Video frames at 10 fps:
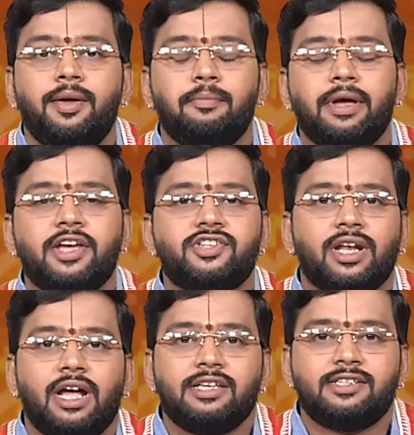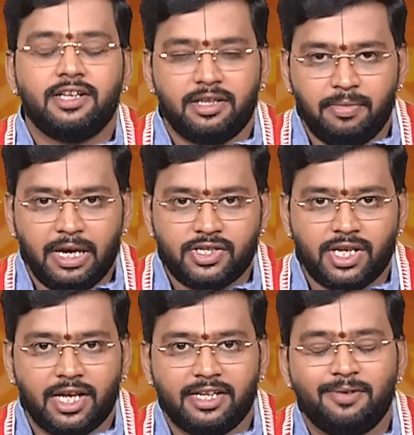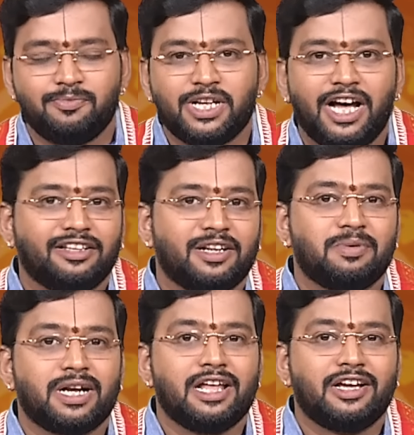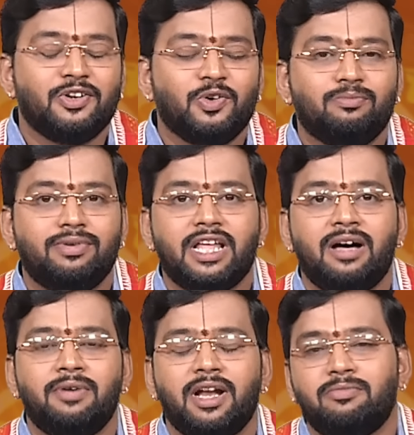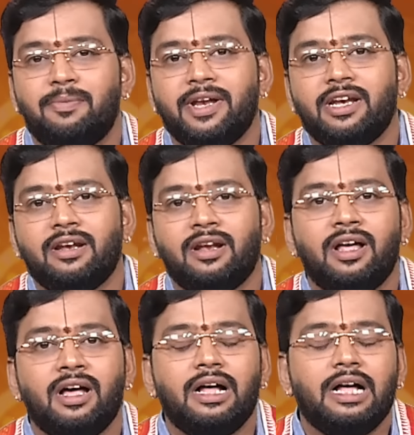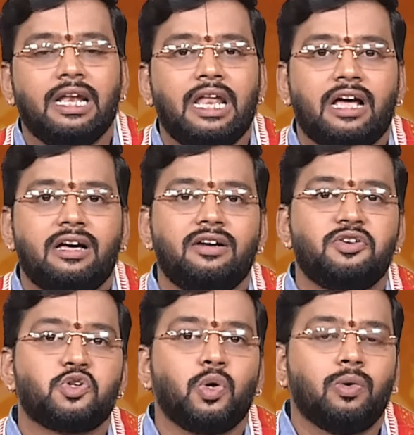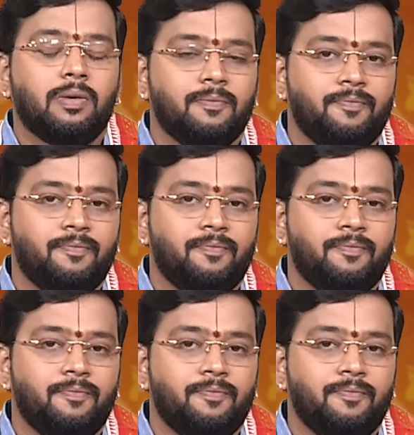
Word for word: மேஷ ராசியில் இது மேஷ லக்னம் சார்ந்த நபர்களுக்கு ஒன்பதாம் இடம் அப்படின்னு என்னென்னா லக்குன்னு சொல்லுவோம்